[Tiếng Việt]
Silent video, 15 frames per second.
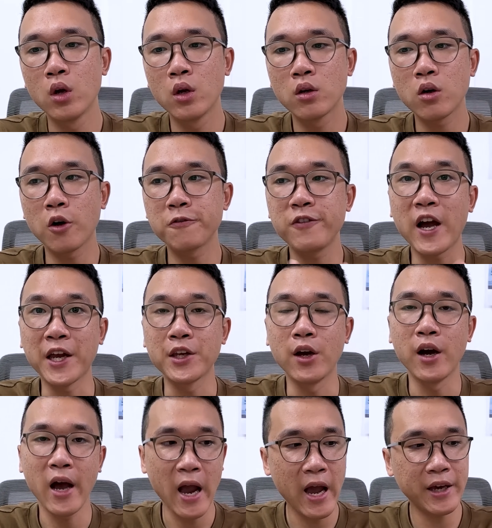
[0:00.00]
con file
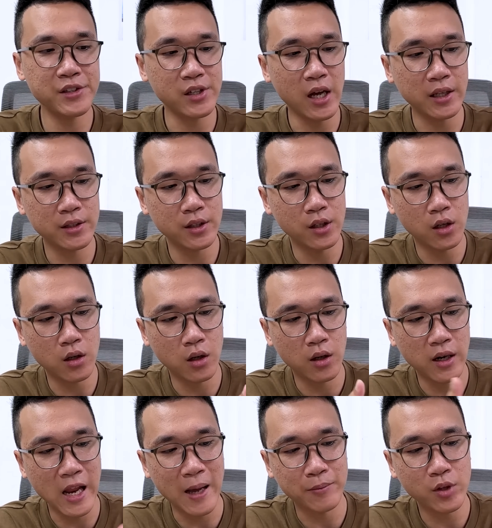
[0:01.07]
N2 chẳng hạn thì được ờ,
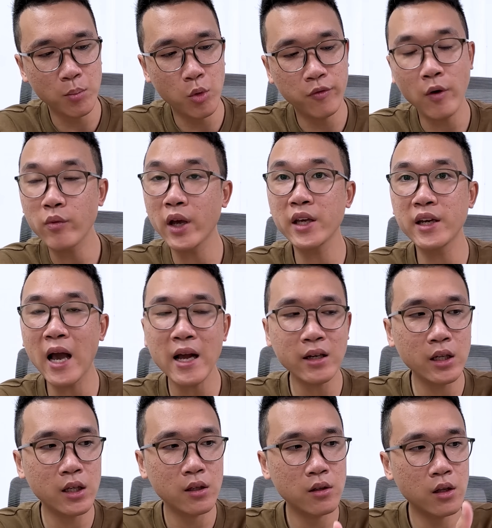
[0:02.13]
làm thêm một phong cách khác
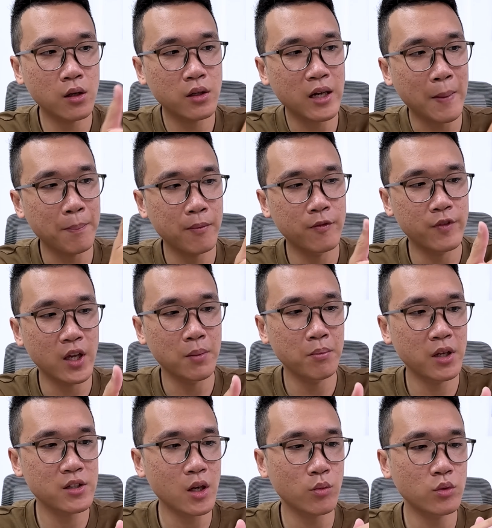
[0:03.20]
đi nhưng cầm viền
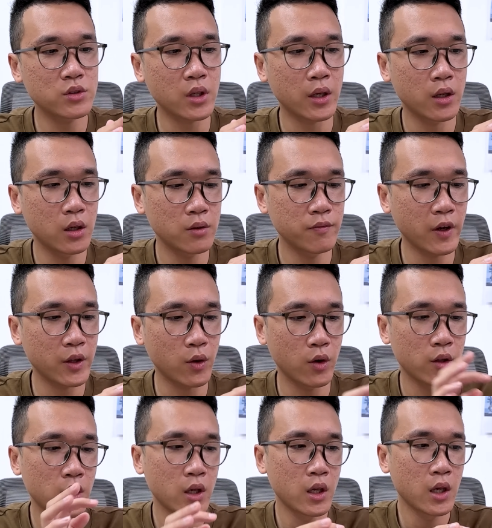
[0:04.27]
bên trong nó dày hơn vậy thôi
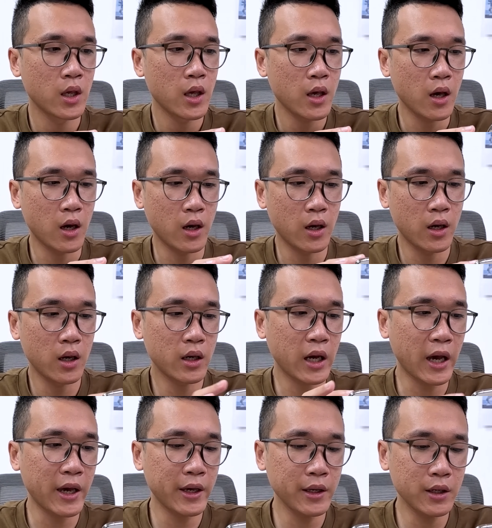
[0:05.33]
à,
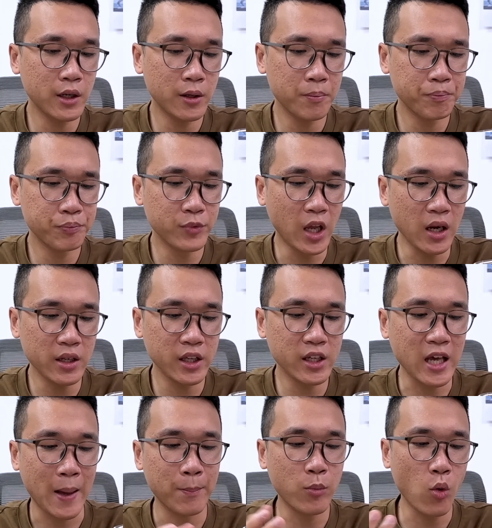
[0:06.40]
cái đấy là cái
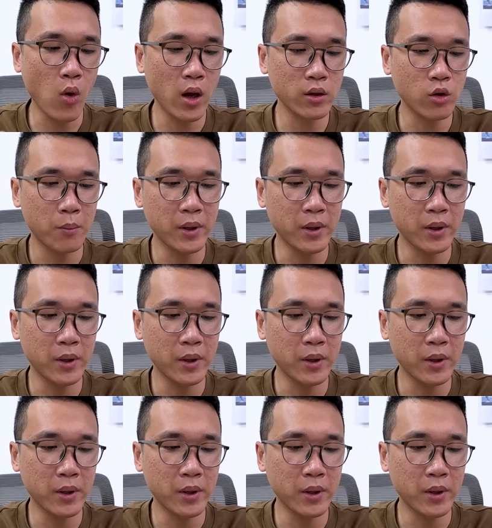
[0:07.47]
cảm quan của